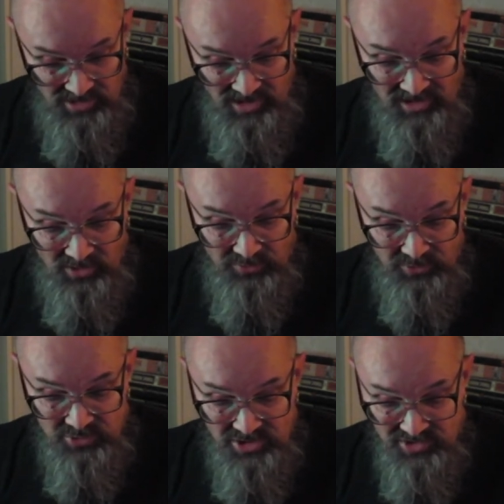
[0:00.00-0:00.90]
I'd Love
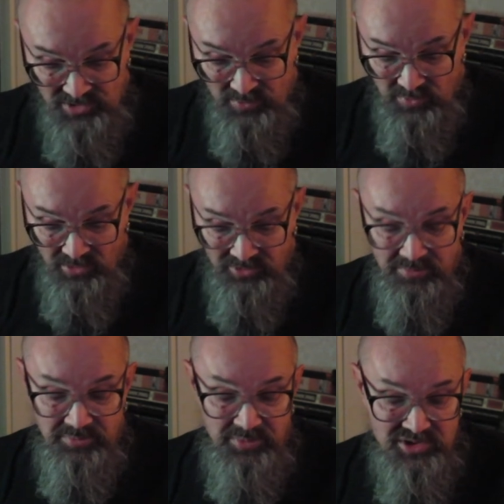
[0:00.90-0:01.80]
to Change the
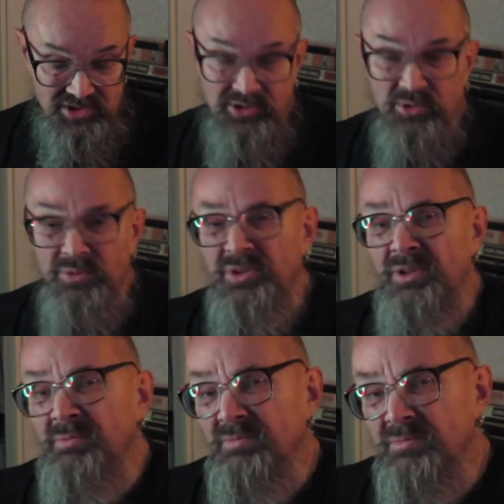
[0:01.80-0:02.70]
World, песня, которая мне